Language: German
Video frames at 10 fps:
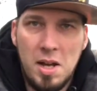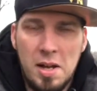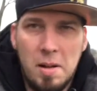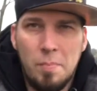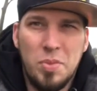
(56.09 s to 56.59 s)

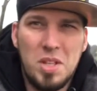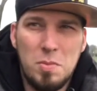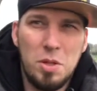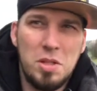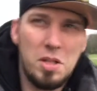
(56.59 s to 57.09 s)
Ähm, jetzt
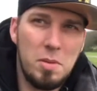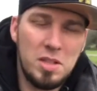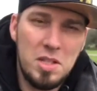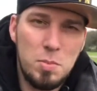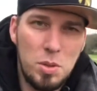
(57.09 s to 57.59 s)
möchte ich aber
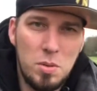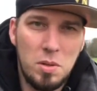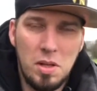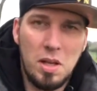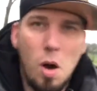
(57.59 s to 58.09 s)

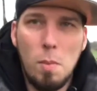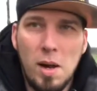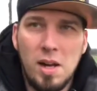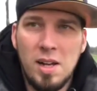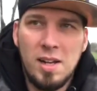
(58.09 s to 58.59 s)
diesbezüglich auch mal